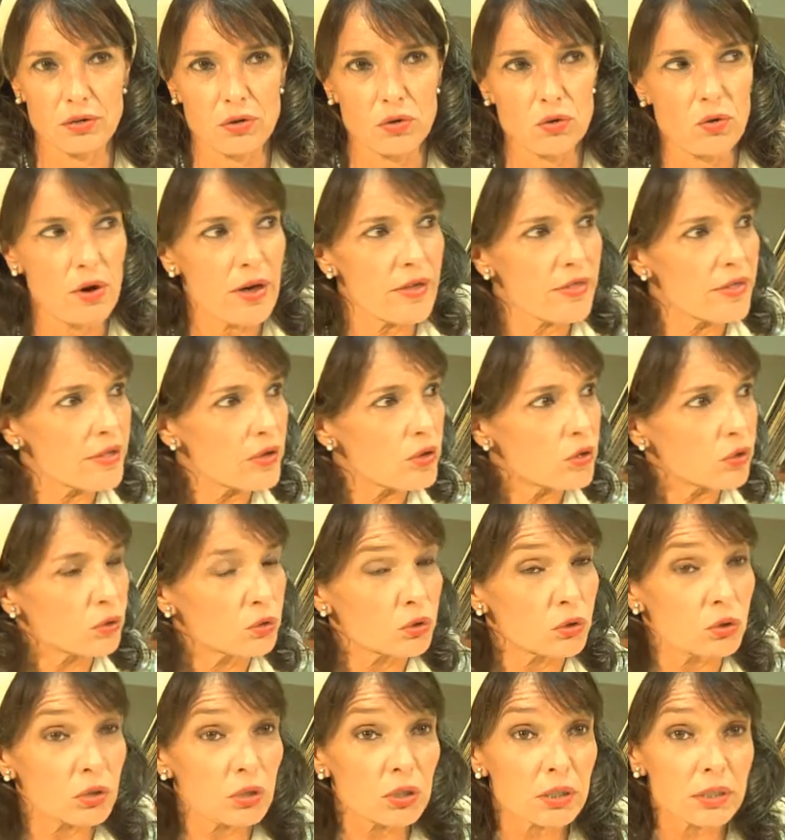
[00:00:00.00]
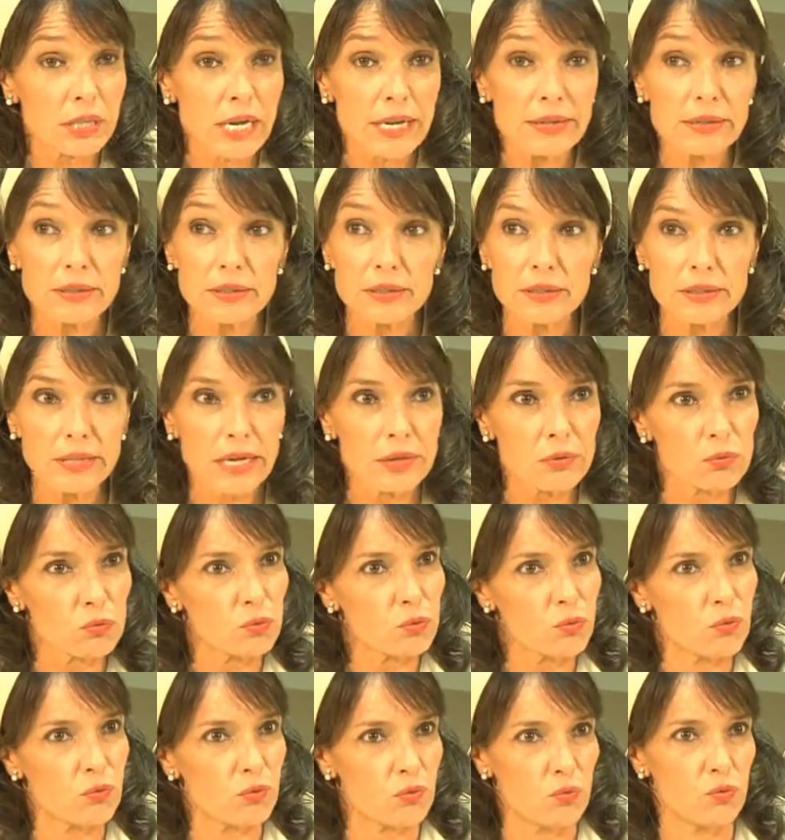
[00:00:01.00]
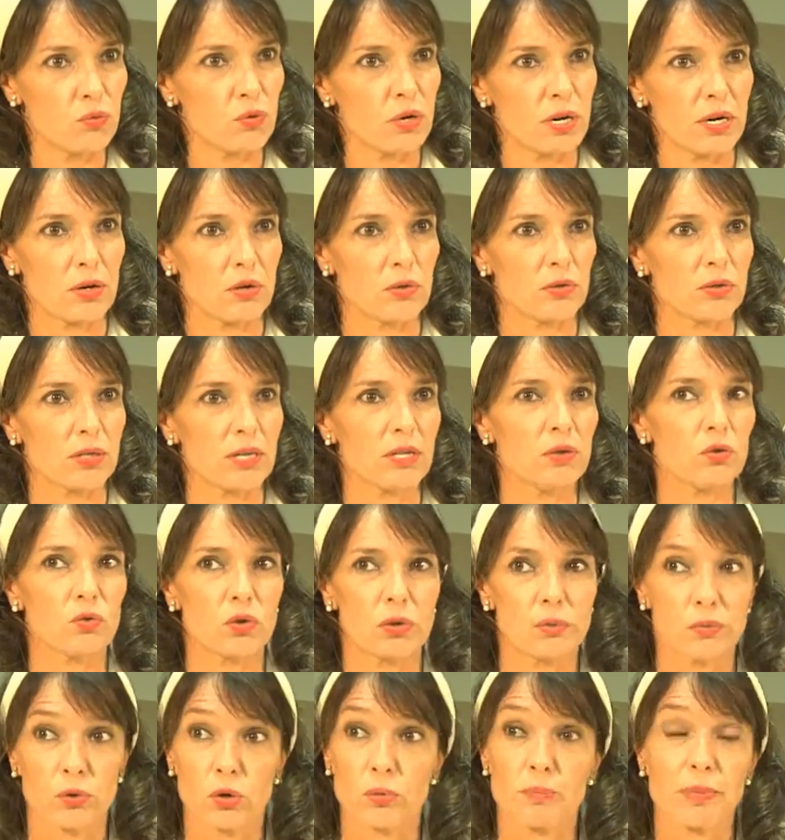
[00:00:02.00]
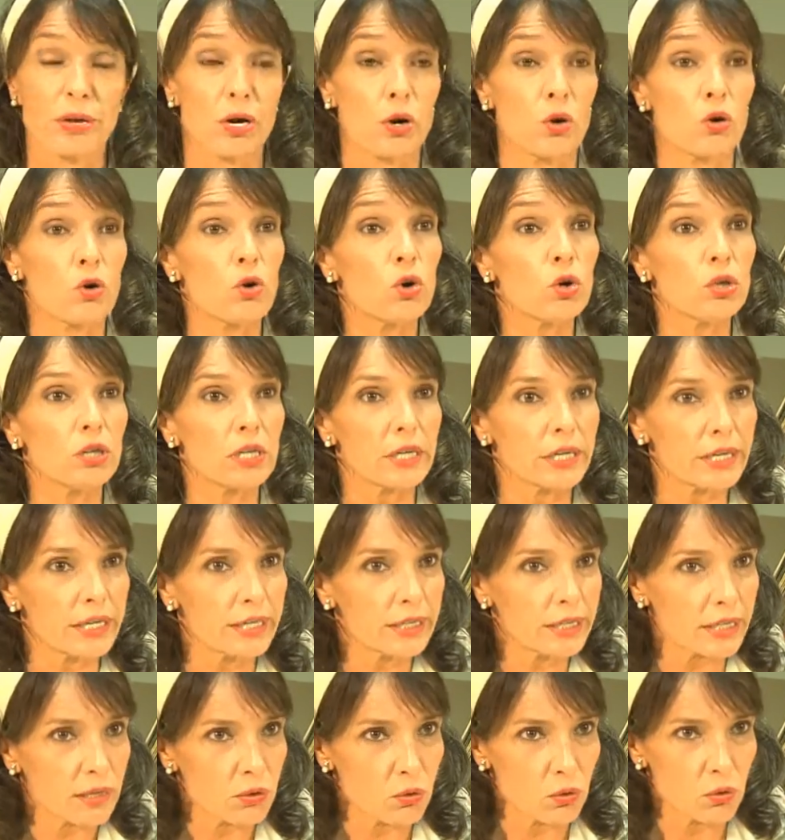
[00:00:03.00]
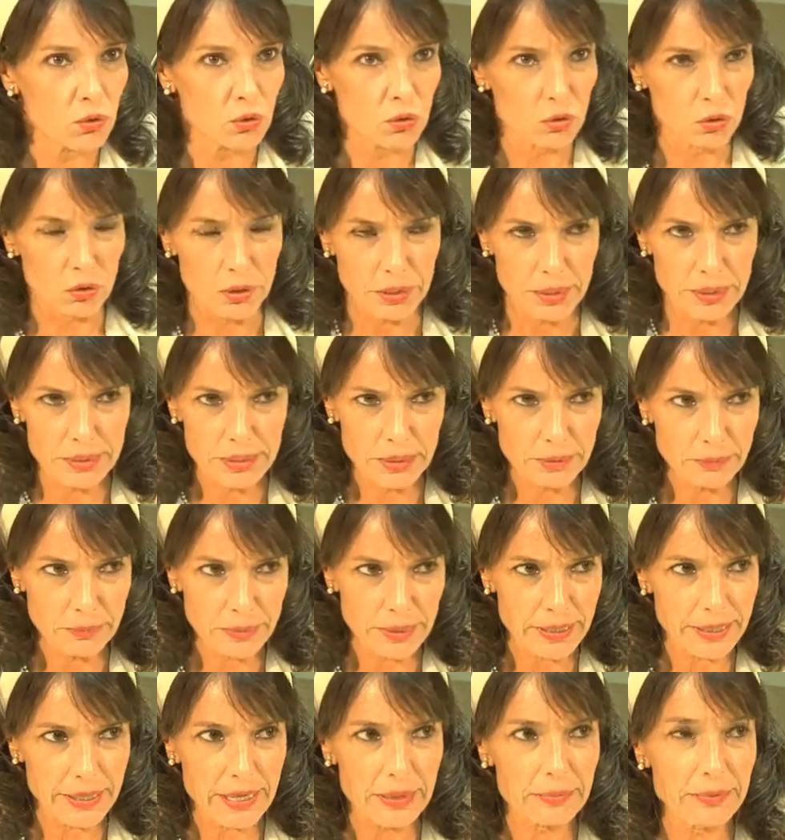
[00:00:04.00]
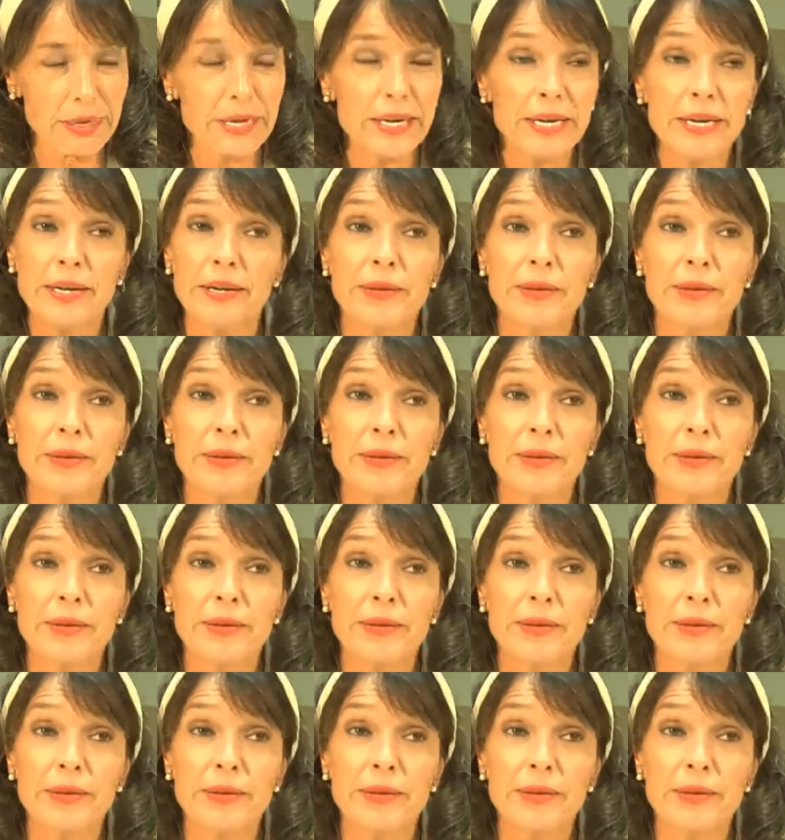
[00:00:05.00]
lo hace con tanta dulzura, con tanto amor, pero no te quita ojo, es implacable.